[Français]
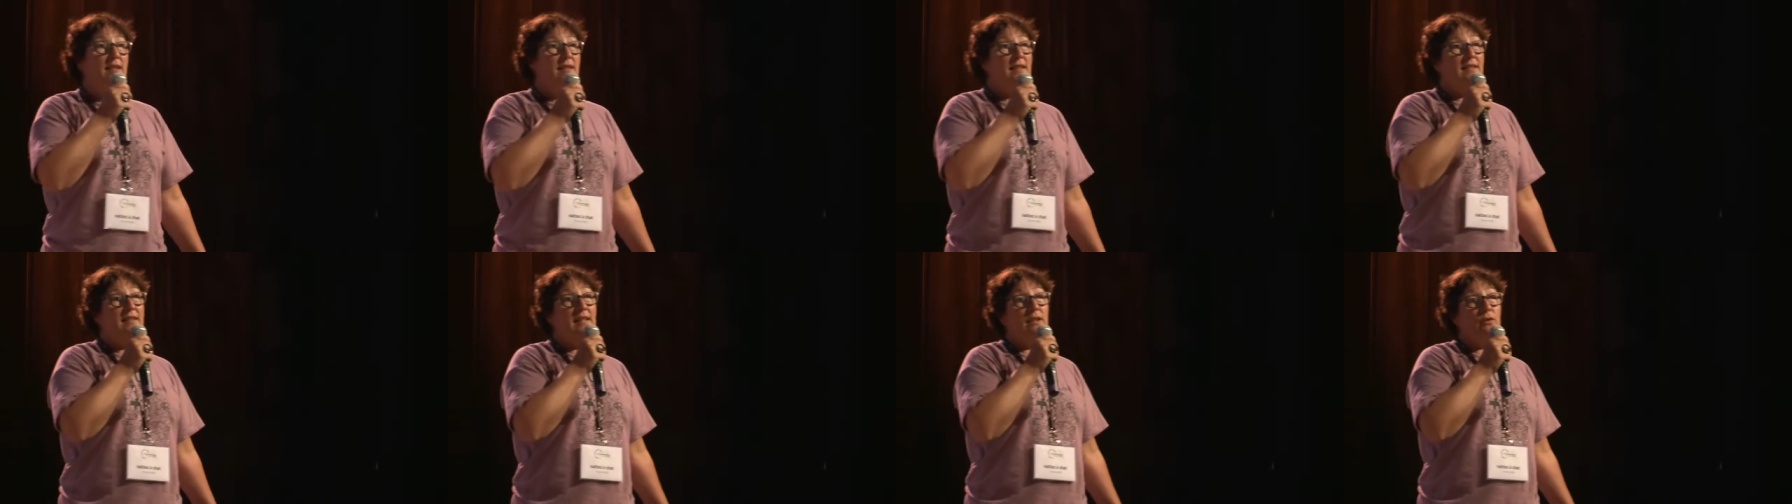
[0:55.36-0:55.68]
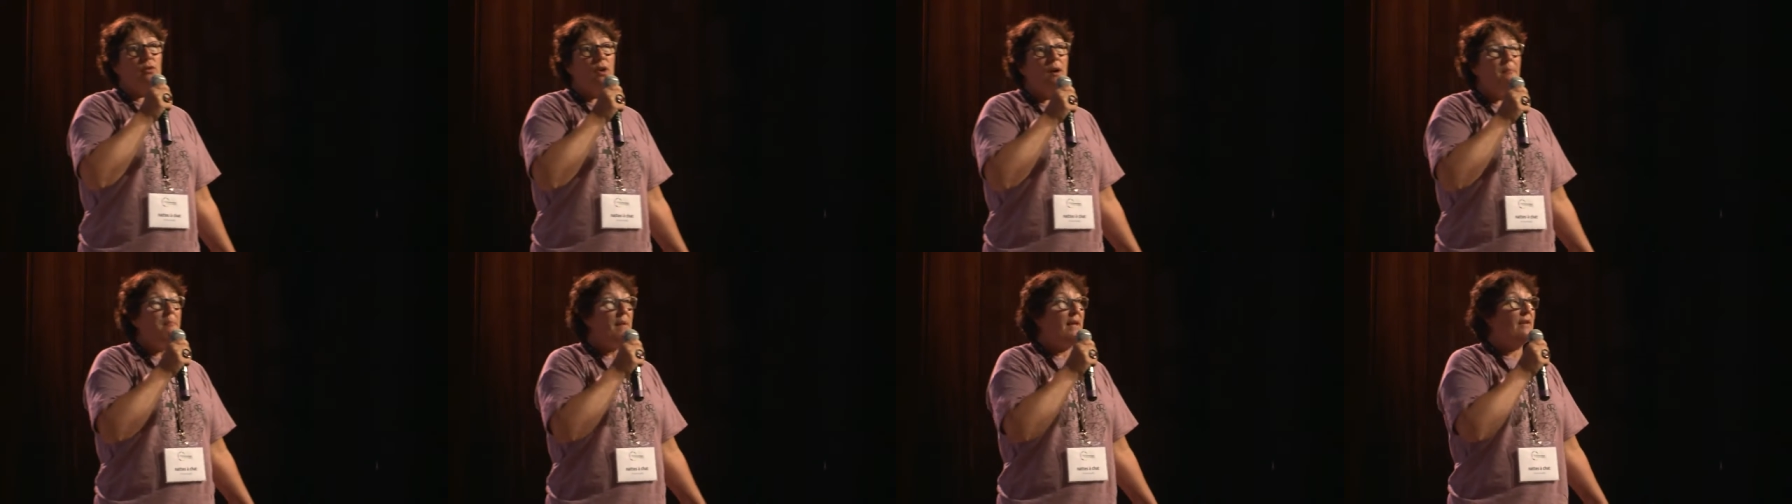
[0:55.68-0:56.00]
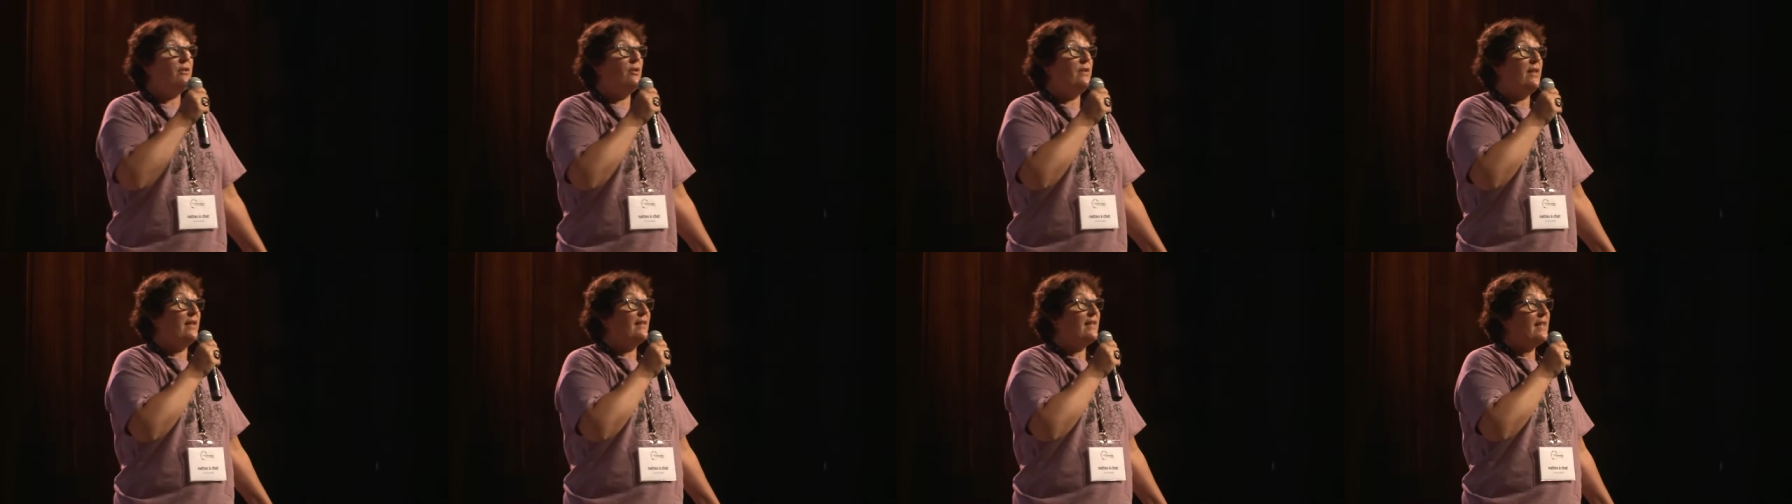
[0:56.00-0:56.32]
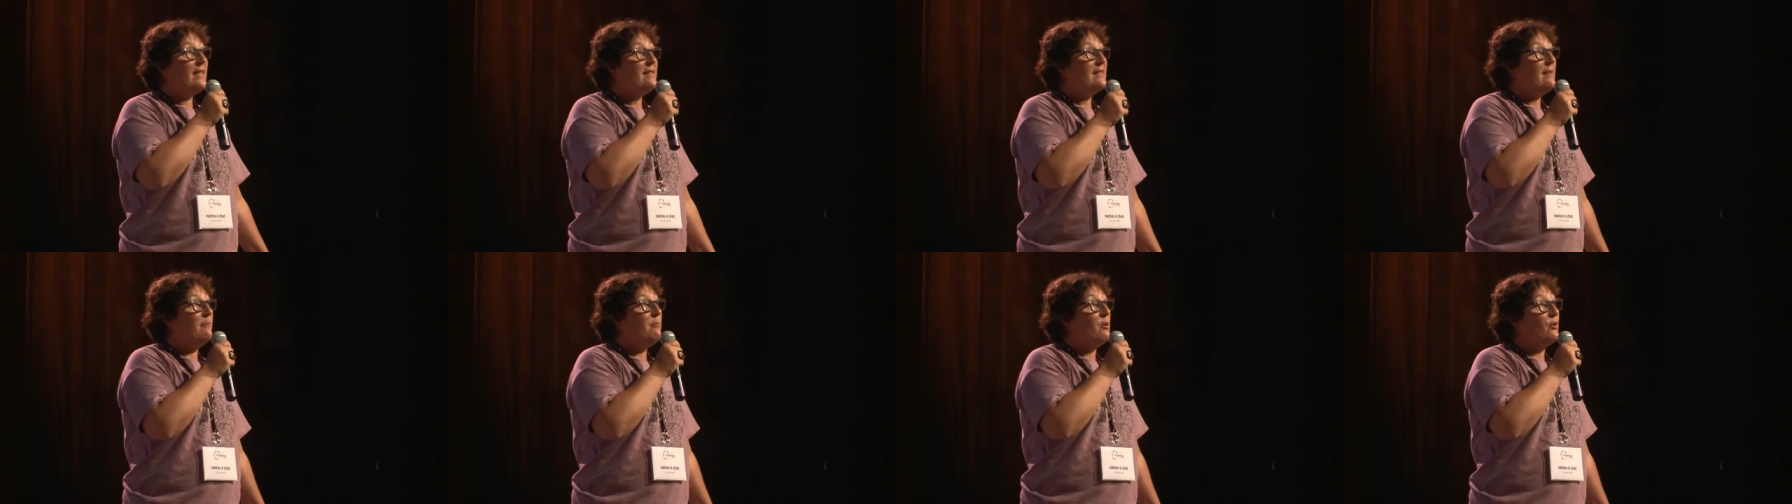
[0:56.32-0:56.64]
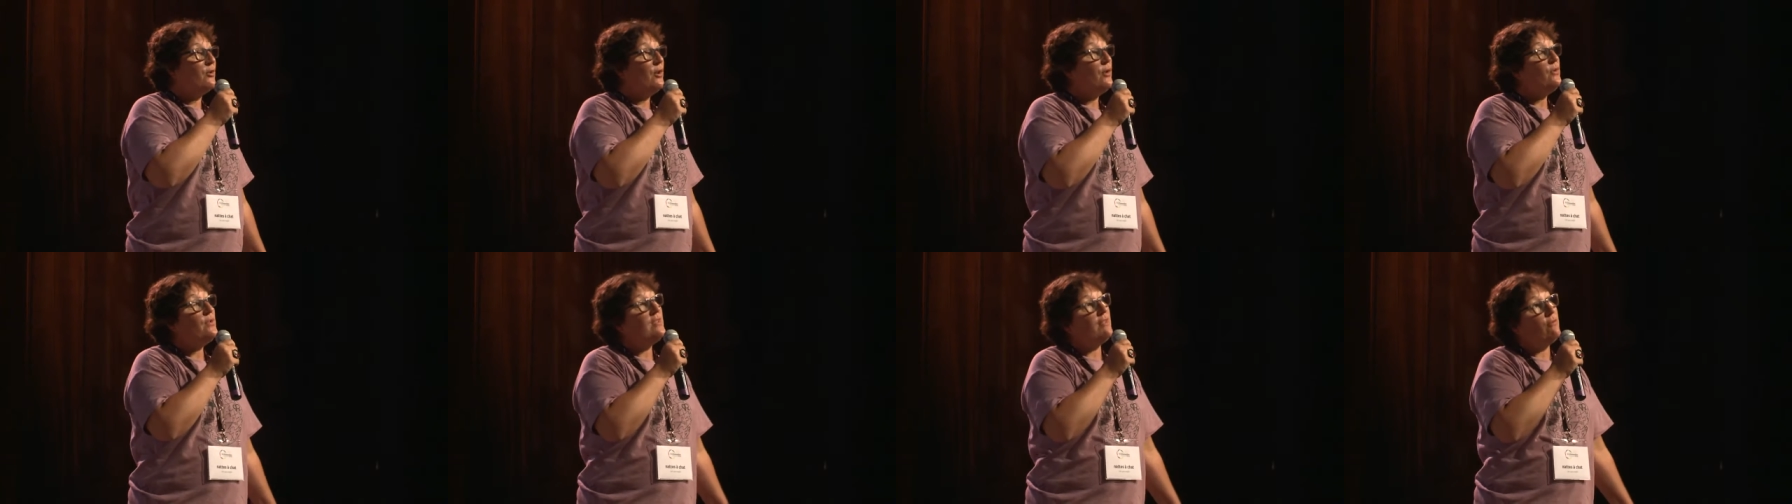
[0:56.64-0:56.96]
qui étaient trois partenaires très
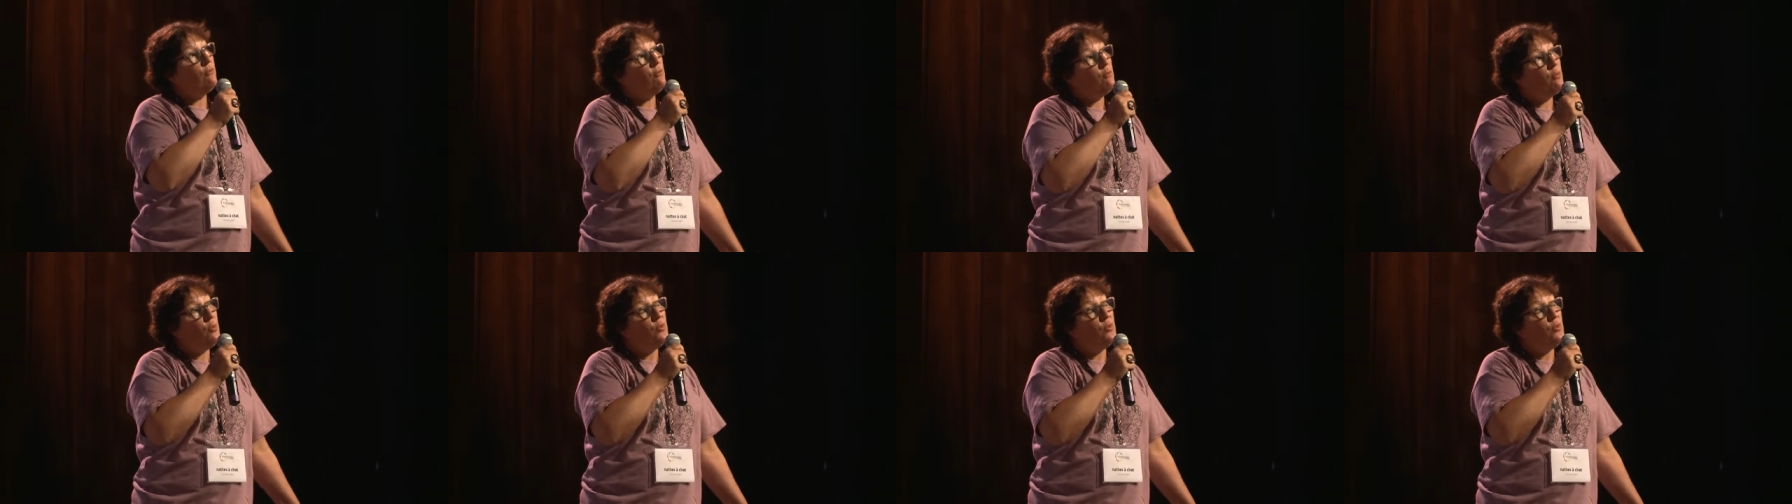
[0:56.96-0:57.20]
importants. Nous avons